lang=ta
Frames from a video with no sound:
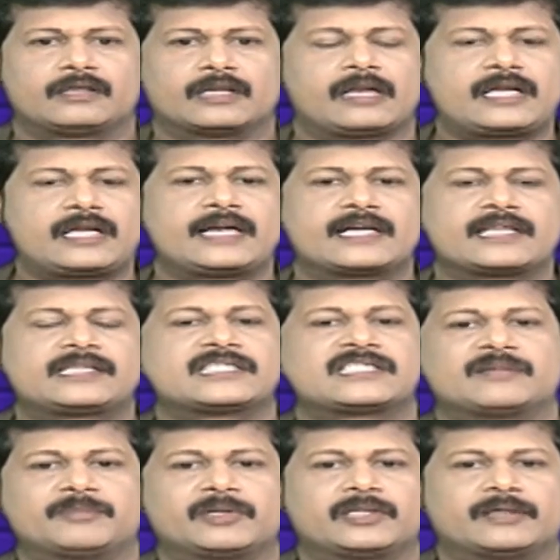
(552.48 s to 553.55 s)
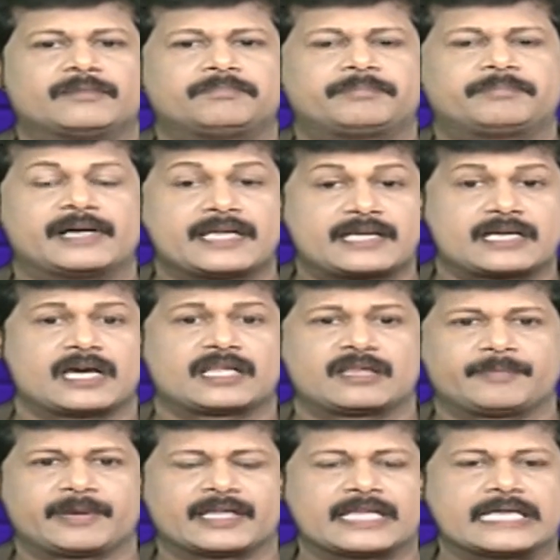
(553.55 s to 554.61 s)
நல்ல இடத்து சம்பந்தம் படிக்காத
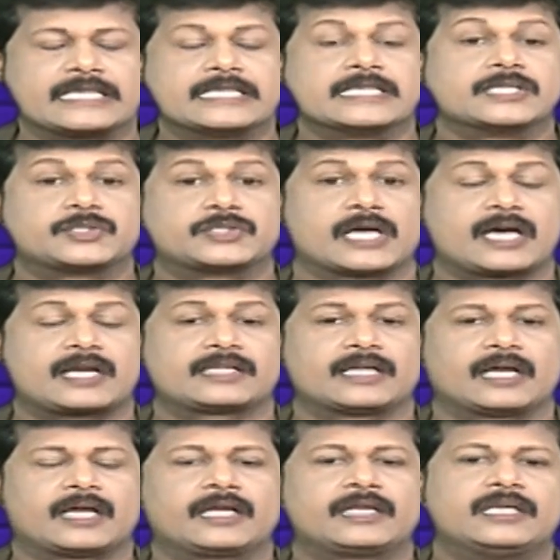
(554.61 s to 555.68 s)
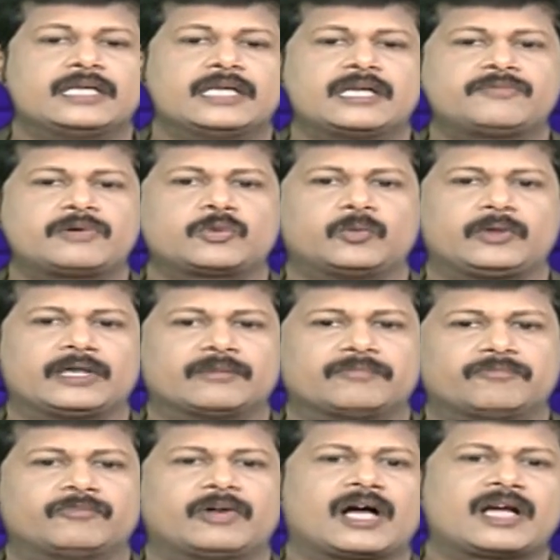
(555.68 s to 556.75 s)
மேதை சாரதா இருவர் உள்ளம்
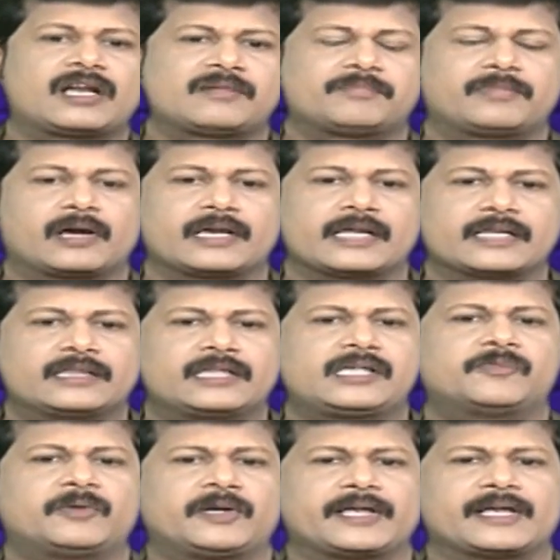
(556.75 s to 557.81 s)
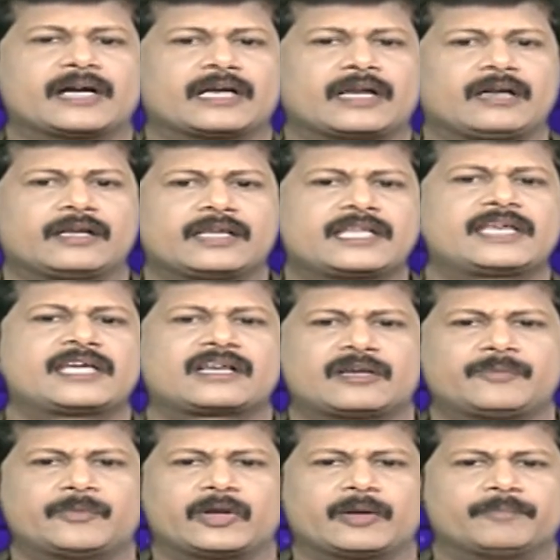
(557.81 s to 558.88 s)
பானம்பாடி திருவிளையாடல் இதய
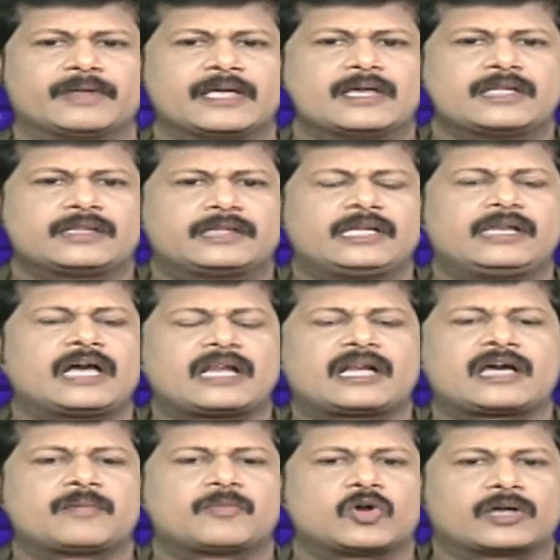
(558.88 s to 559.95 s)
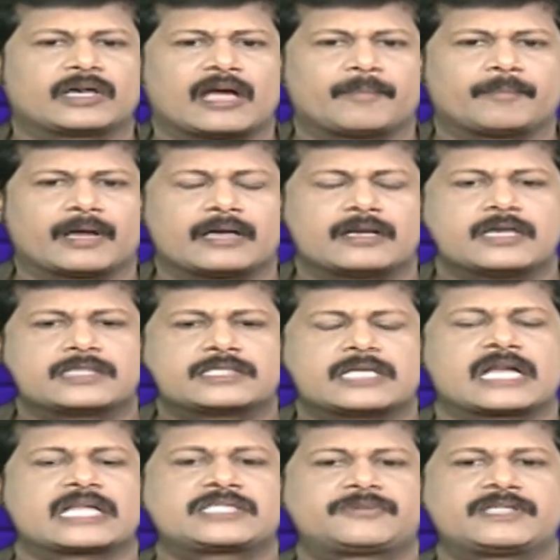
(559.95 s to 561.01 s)
கமலம் தில்லானா மோகனாம்பாள்
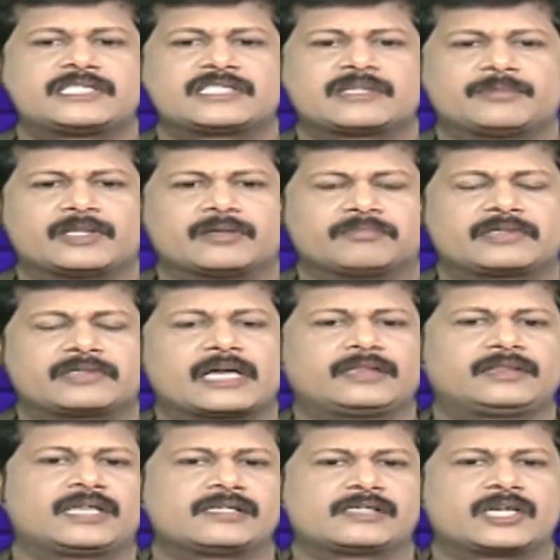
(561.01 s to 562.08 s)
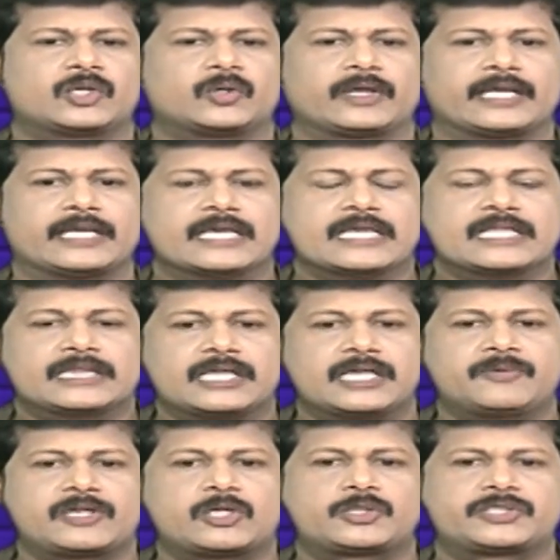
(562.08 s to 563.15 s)
சரஸ்வதி சபதம் கந்தன் கருணை
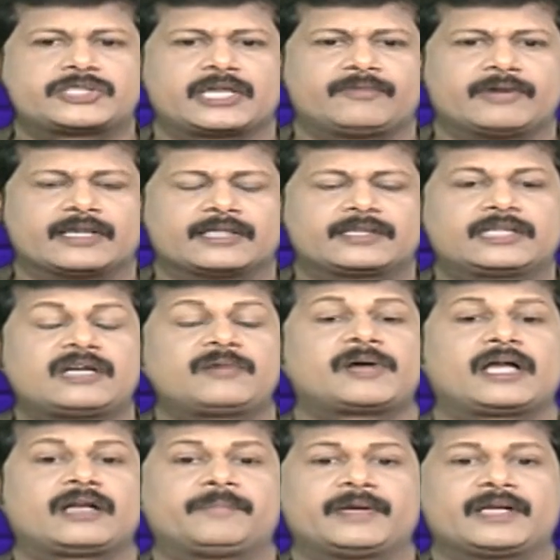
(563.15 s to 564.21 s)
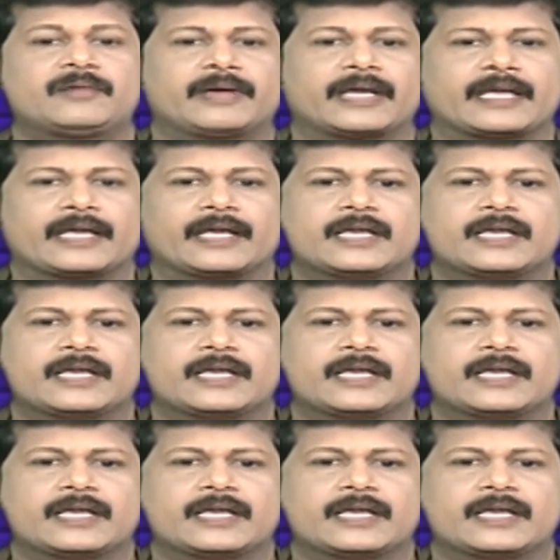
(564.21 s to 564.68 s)
திருவருட்செல்வர் திருமால் பெருமை